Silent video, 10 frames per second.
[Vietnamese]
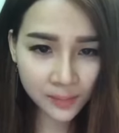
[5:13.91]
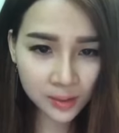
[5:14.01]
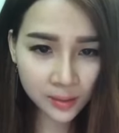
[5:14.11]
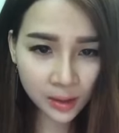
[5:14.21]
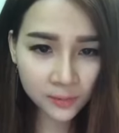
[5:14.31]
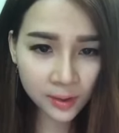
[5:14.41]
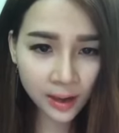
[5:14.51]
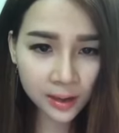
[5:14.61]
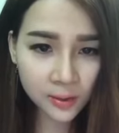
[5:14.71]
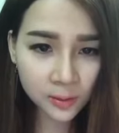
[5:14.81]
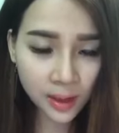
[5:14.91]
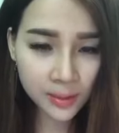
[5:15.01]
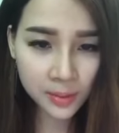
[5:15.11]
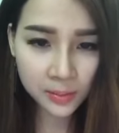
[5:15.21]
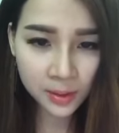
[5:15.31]
nhưng mà không phải đâu,
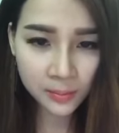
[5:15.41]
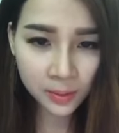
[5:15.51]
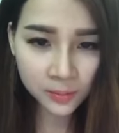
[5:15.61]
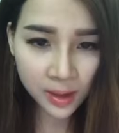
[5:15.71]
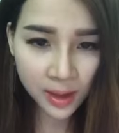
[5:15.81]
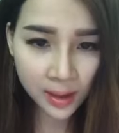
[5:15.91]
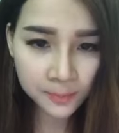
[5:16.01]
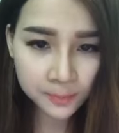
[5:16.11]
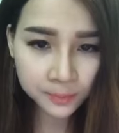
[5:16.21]
kem không làm bong da.